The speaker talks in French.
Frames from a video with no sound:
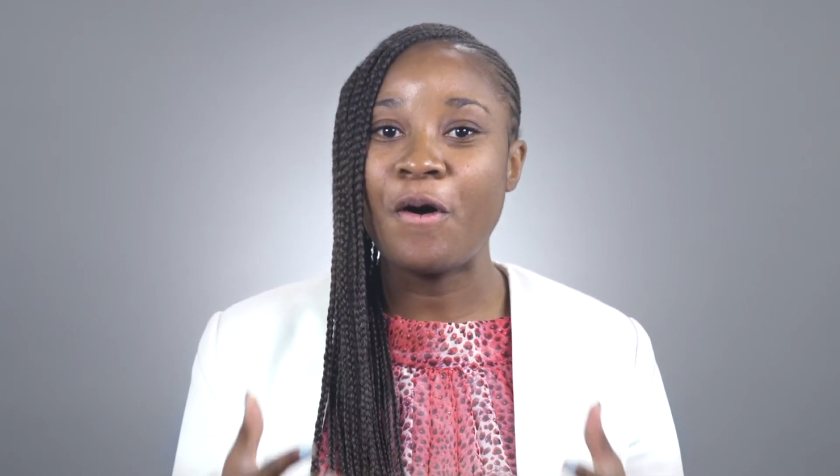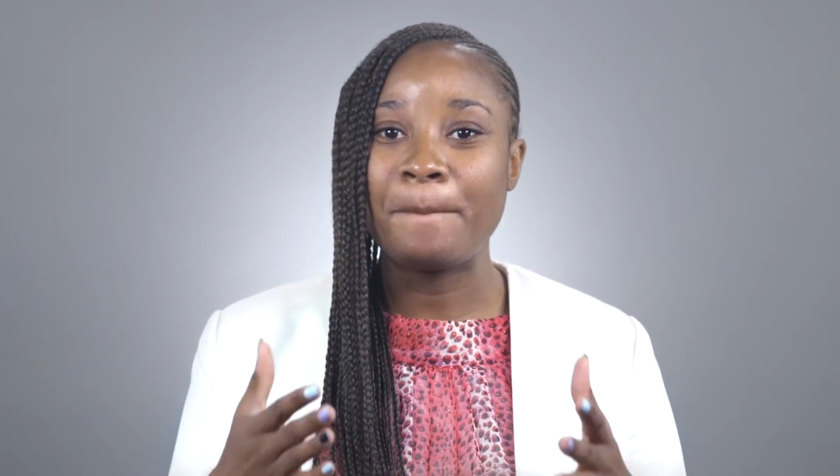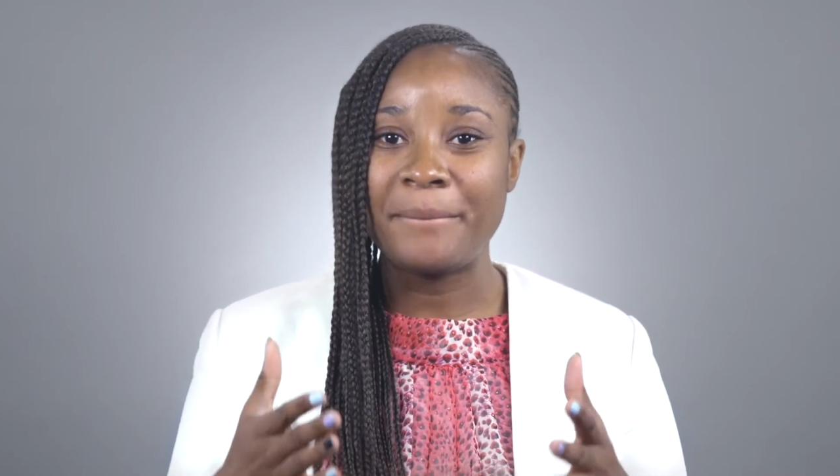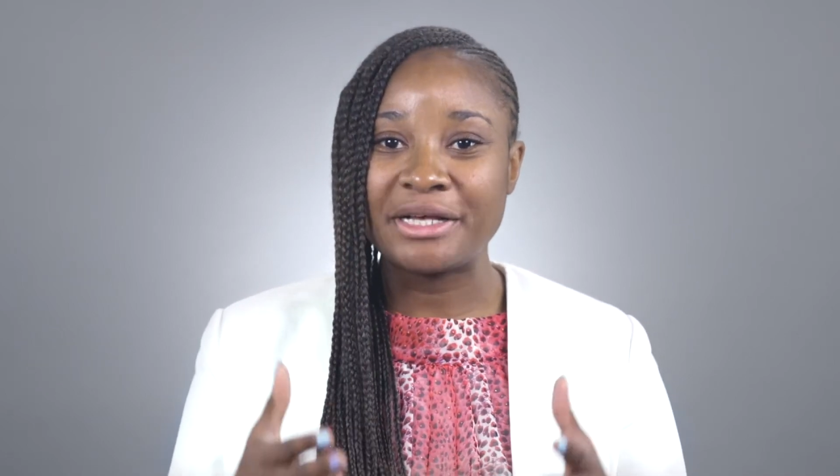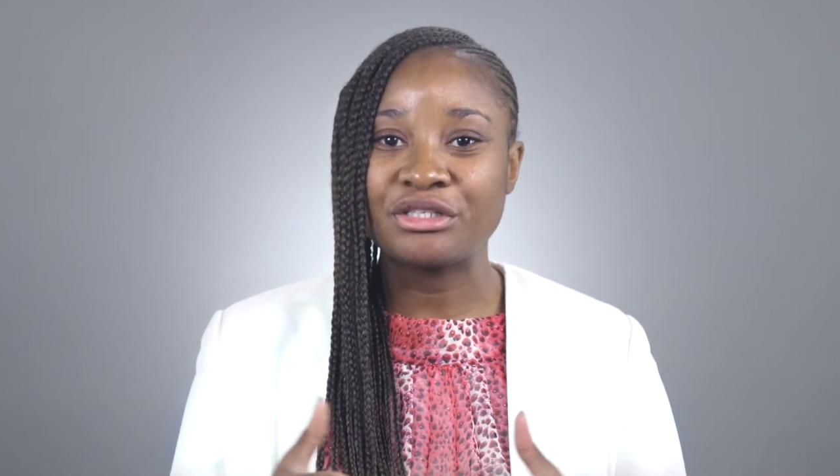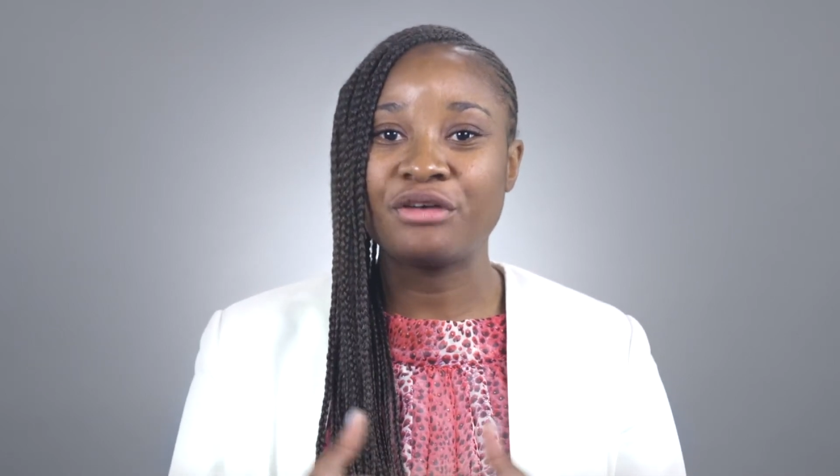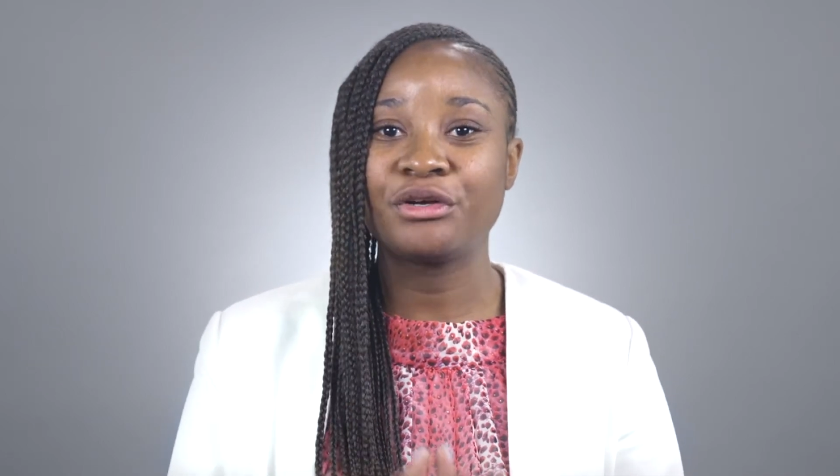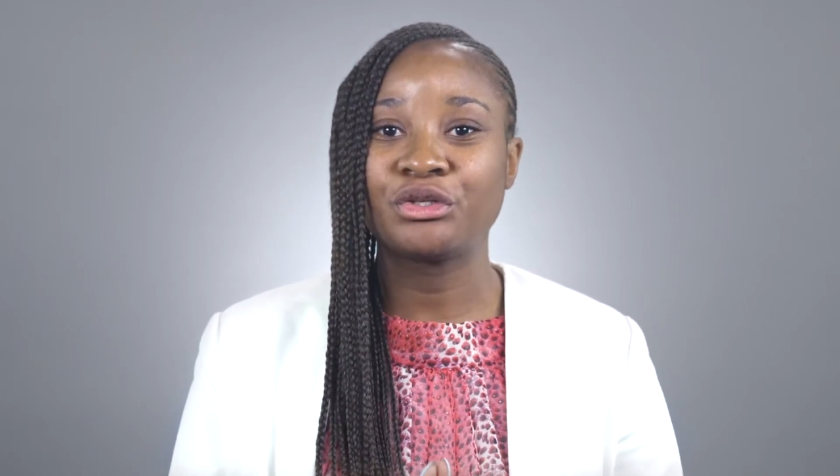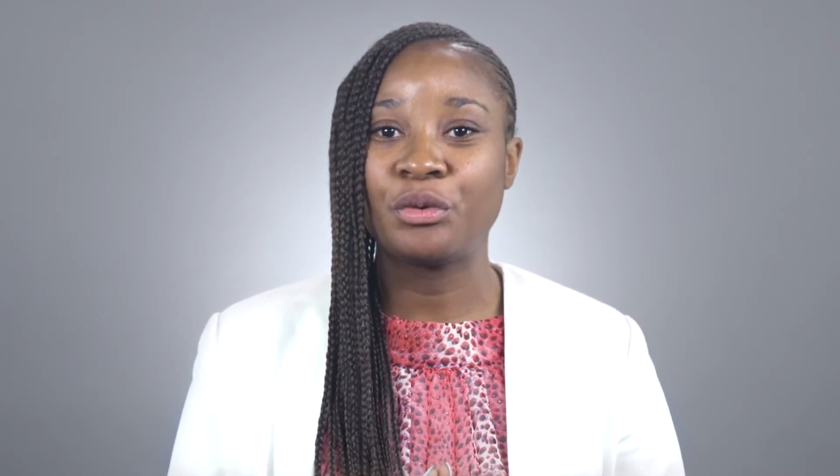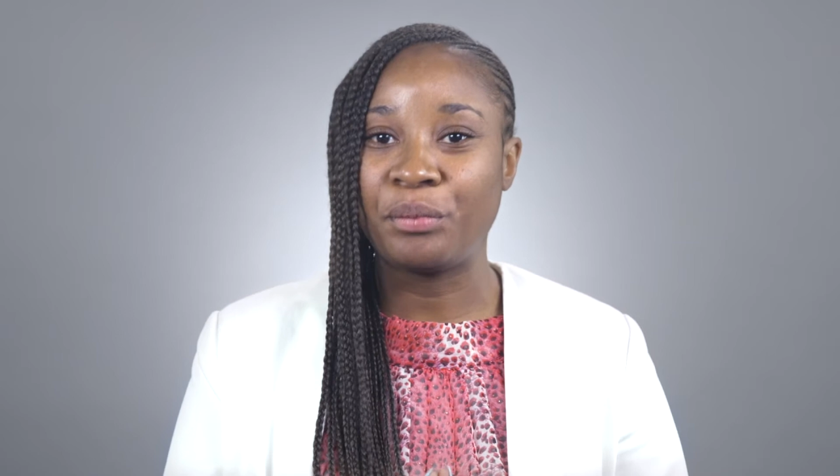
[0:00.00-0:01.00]
en passant
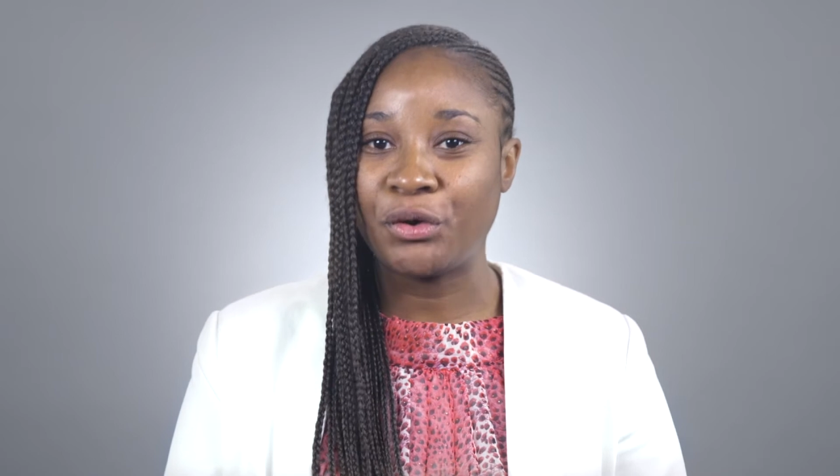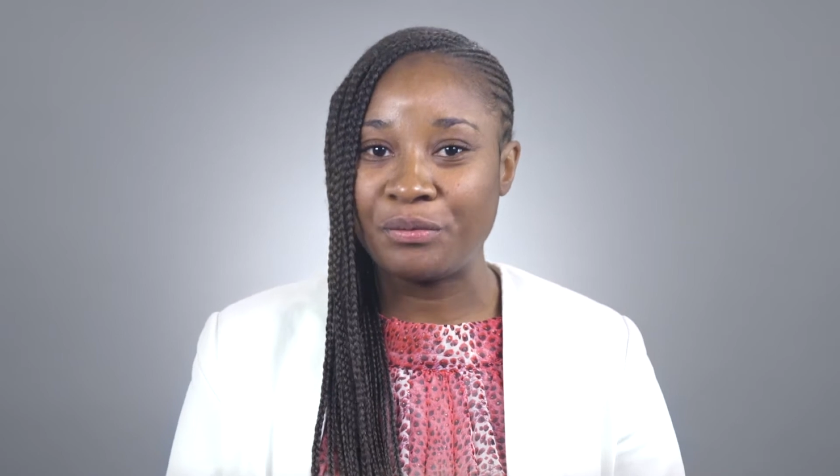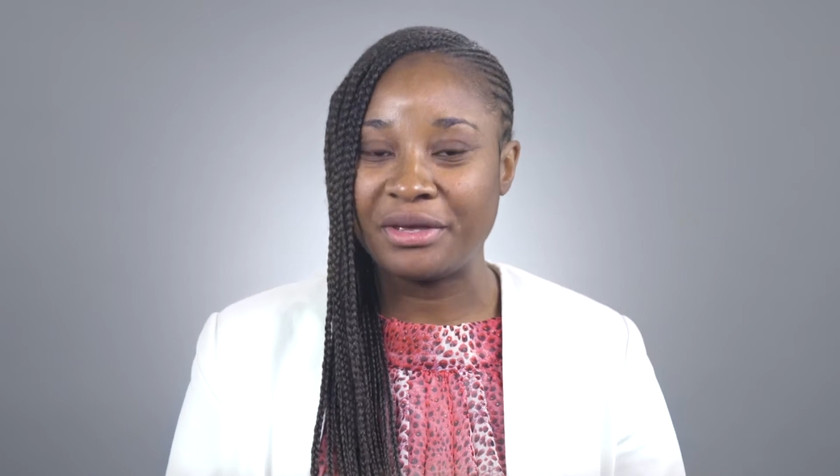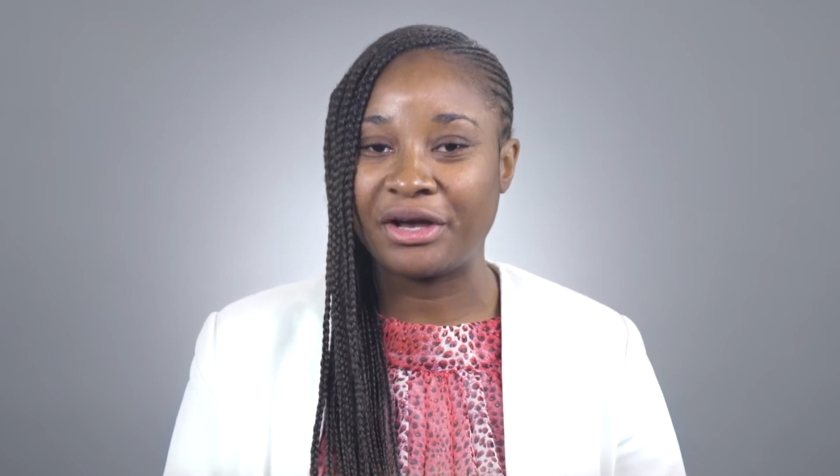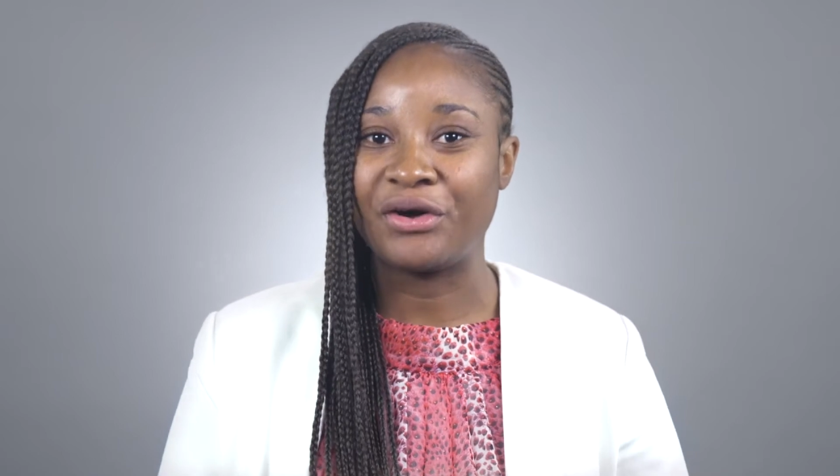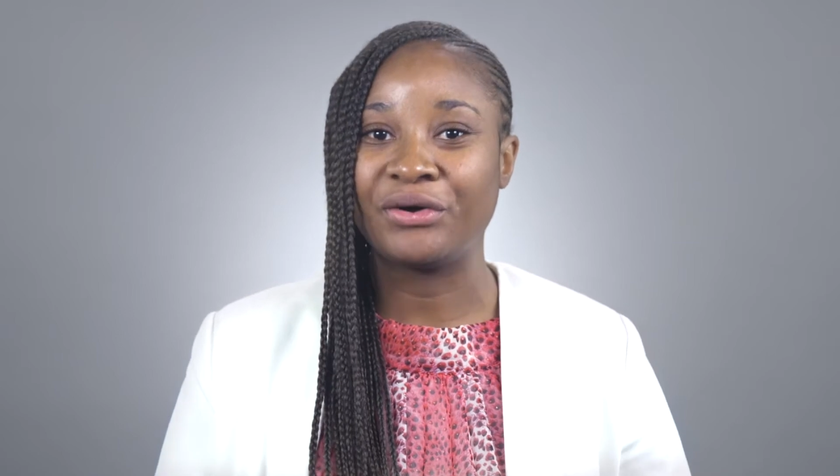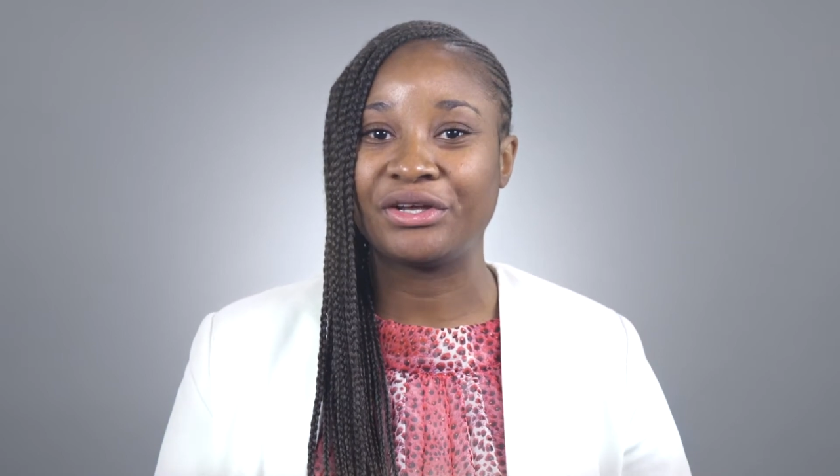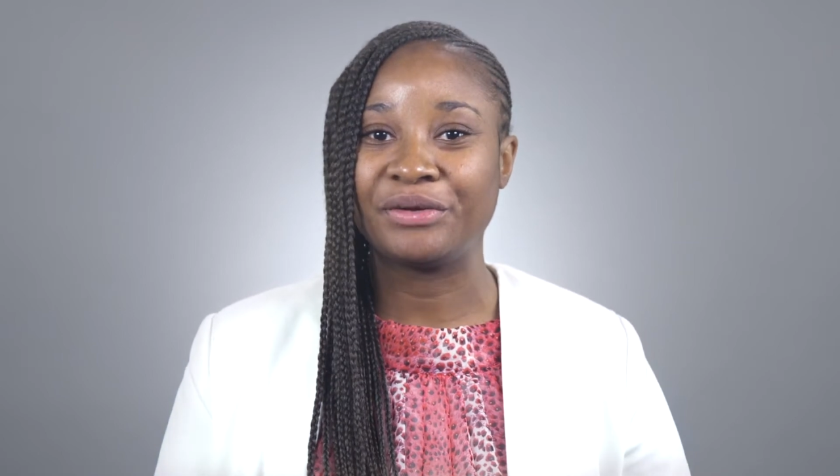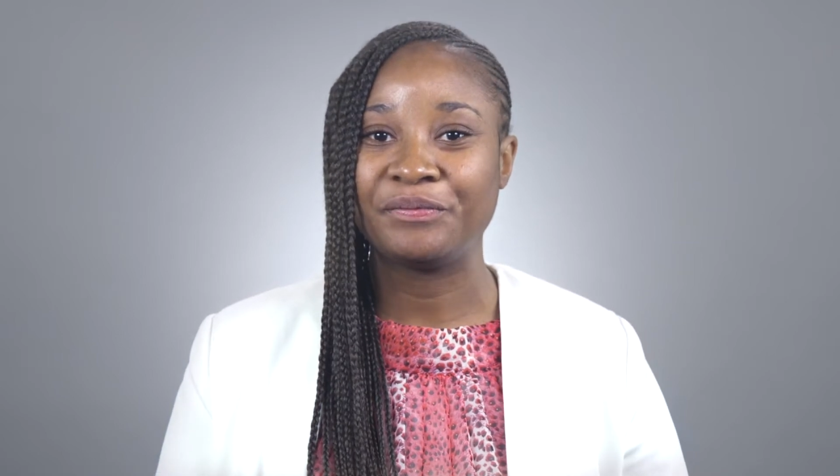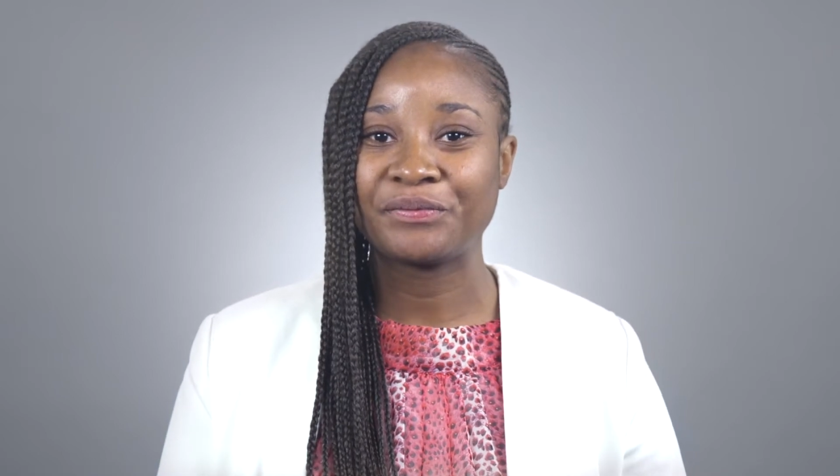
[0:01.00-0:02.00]
votre premier ordre.